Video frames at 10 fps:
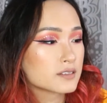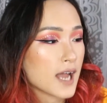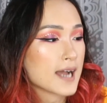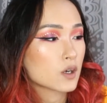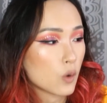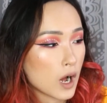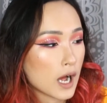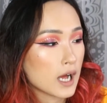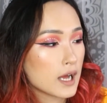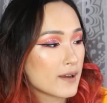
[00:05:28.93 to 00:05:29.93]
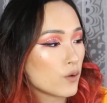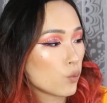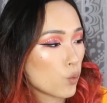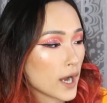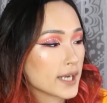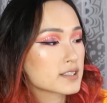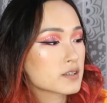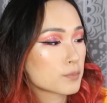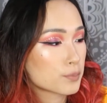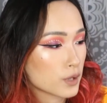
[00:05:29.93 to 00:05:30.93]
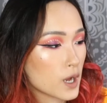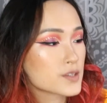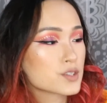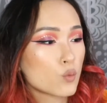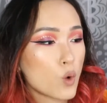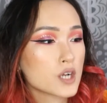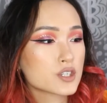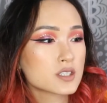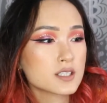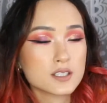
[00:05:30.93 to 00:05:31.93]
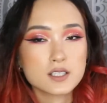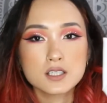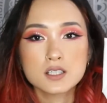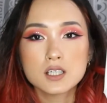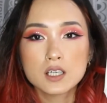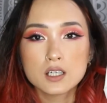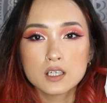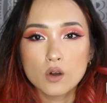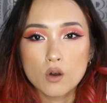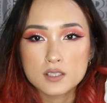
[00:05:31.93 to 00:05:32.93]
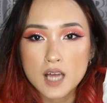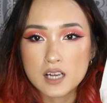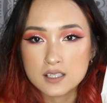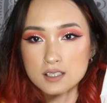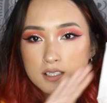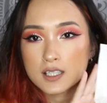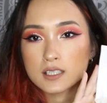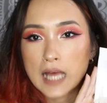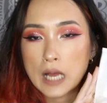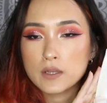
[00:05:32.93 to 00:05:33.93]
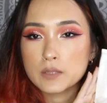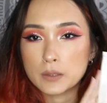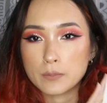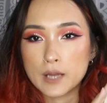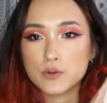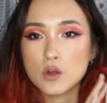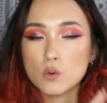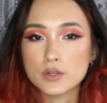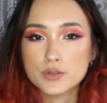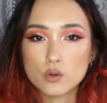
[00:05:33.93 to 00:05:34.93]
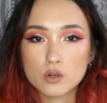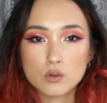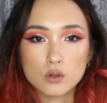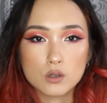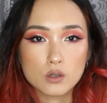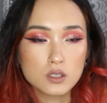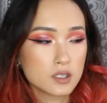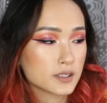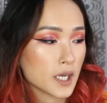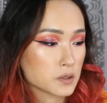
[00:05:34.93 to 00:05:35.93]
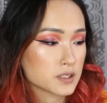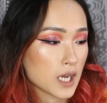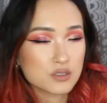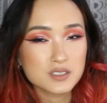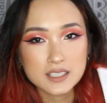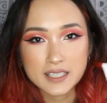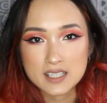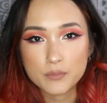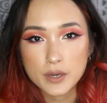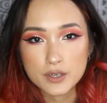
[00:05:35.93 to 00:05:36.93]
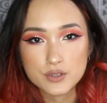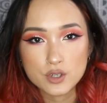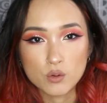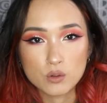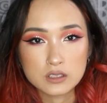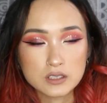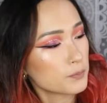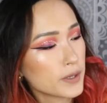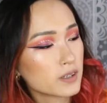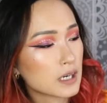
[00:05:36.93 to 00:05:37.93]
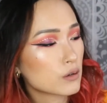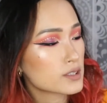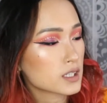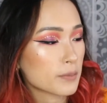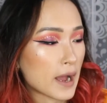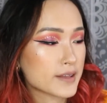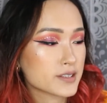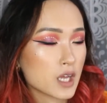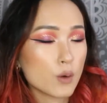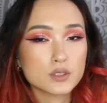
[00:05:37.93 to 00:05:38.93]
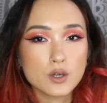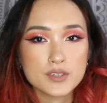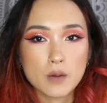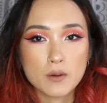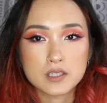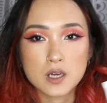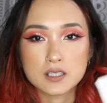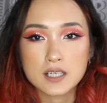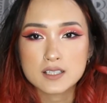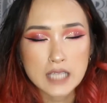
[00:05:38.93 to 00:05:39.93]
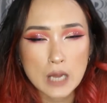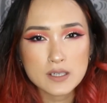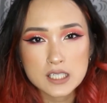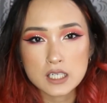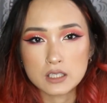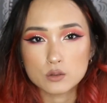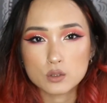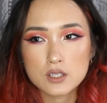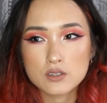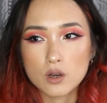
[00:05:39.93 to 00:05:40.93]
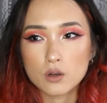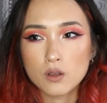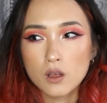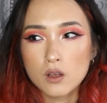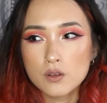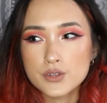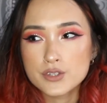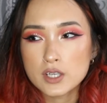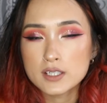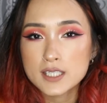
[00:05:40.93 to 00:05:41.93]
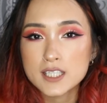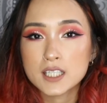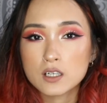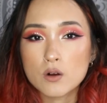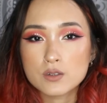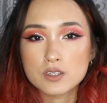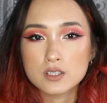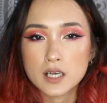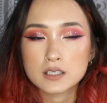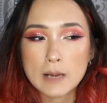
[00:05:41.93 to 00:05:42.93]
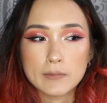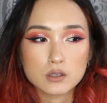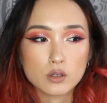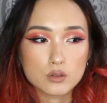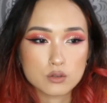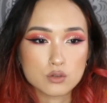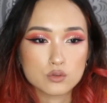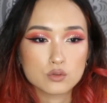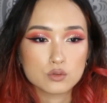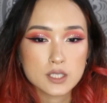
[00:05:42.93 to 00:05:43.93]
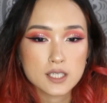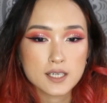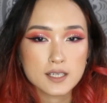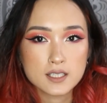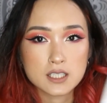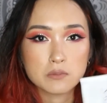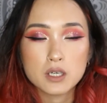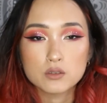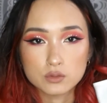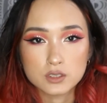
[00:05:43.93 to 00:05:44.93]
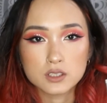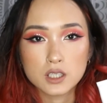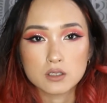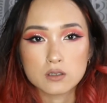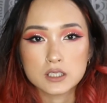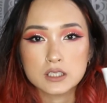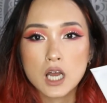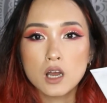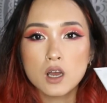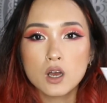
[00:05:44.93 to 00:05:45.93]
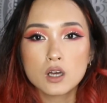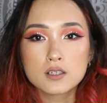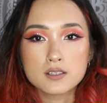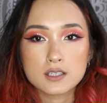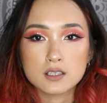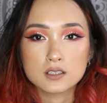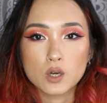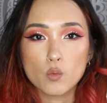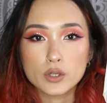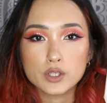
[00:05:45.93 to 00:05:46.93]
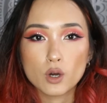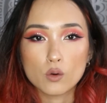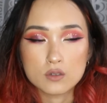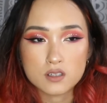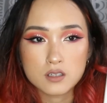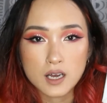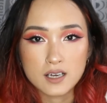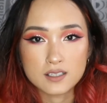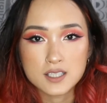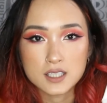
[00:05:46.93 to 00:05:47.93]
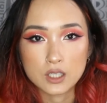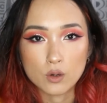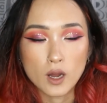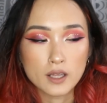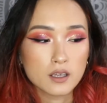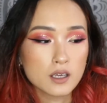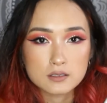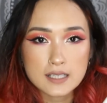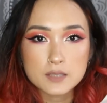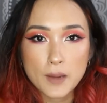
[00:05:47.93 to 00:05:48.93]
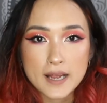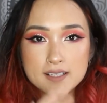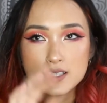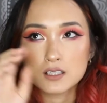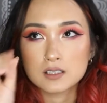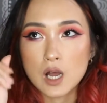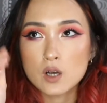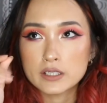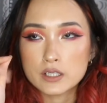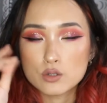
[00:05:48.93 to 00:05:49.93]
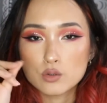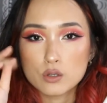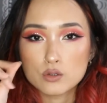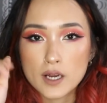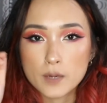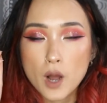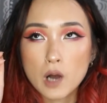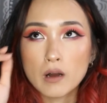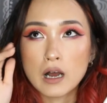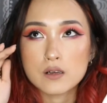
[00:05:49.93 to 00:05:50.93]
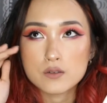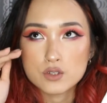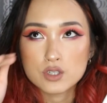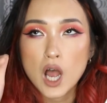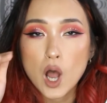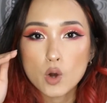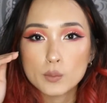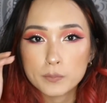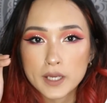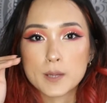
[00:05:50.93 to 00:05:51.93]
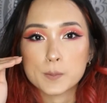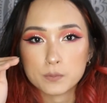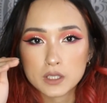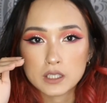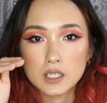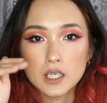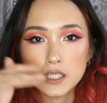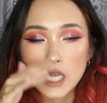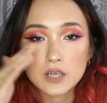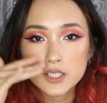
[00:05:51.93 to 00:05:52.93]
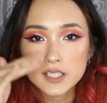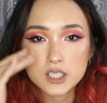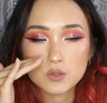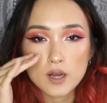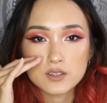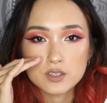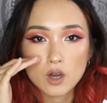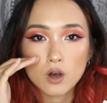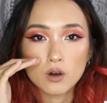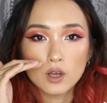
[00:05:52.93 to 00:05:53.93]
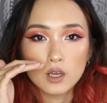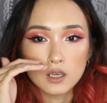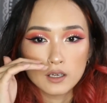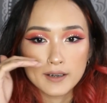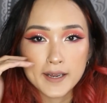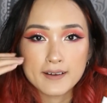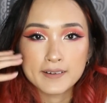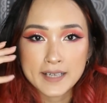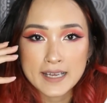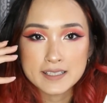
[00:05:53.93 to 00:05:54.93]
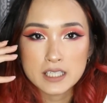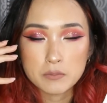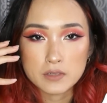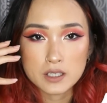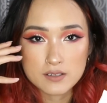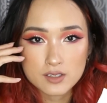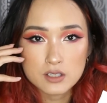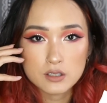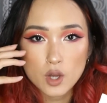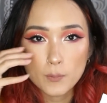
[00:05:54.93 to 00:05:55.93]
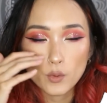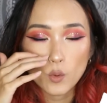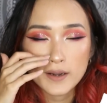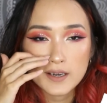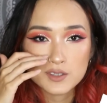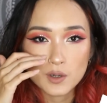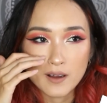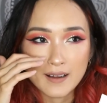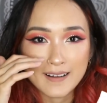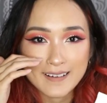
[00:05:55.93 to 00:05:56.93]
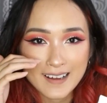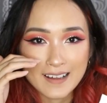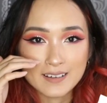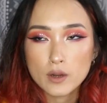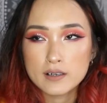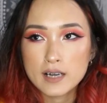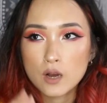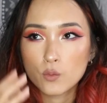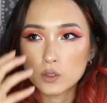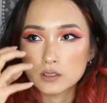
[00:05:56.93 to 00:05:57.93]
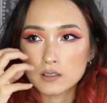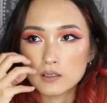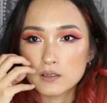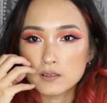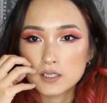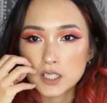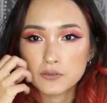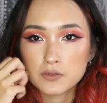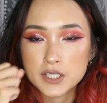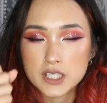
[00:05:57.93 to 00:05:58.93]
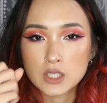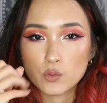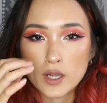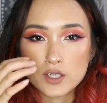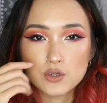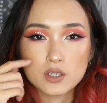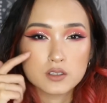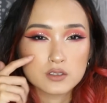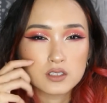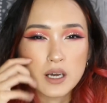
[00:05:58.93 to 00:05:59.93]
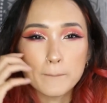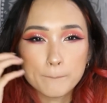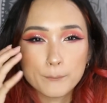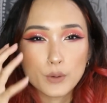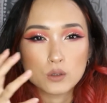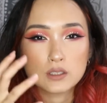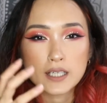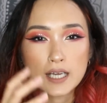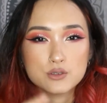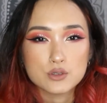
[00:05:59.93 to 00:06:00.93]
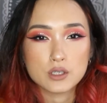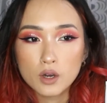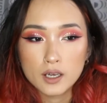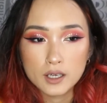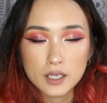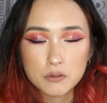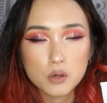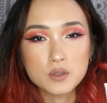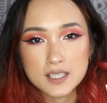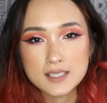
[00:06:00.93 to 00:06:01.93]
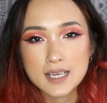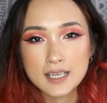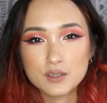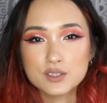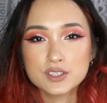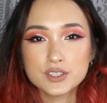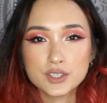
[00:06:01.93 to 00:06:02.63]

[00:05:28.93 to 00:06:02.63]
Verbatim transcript: Nakua White Plus Wash， 这个是。 这好像是一个台湾的品牌，因为我做过调查，出这个也是别人送我的，没有看过这个牌子，然后我就上网找一下。在台湾其实很多那种生技公司，然后他们都有出一些洗面乳之类的东西。那这个呢，我用我真的很喜欢，它是白色，然后你搓出来的泡泡超绵密，然后你洗完之后脸很干净，可是又不会那种很干，会让我的肌肤洗完觉得就是很。 崩的感觉，呃，因为我现在又是